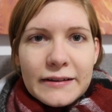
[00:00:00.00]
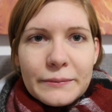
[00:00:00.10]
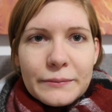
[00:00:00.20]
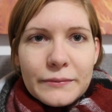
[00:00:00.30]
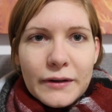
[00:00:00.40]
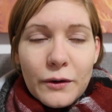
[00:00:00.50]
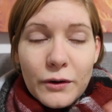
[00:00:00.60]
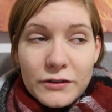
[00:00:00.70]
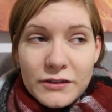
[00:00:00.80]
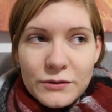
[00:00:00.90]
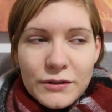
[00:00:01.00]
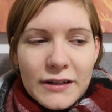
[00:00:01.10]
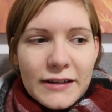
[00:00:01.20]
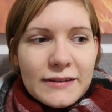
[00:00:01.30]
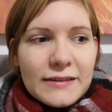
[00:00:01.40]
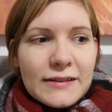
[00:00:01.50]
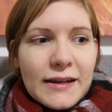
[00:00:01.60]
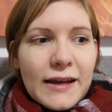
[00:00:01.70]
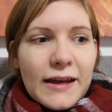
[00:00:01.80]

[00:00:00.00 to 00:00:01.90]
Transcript: ähm, auch aus gesundheitlicher Sicht.